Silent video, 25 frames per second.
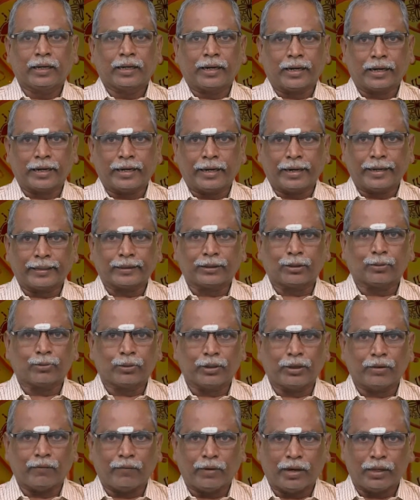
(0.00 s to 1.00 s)
கடன்
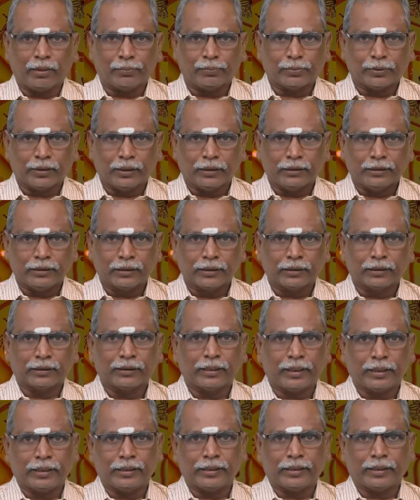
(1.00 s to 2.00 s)
அடைக்கக்கூடிய வாய்ப்புகள்
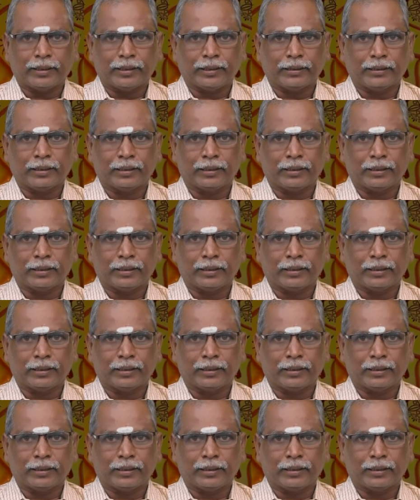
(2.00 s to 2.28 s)
இருந்தால் இன்றைய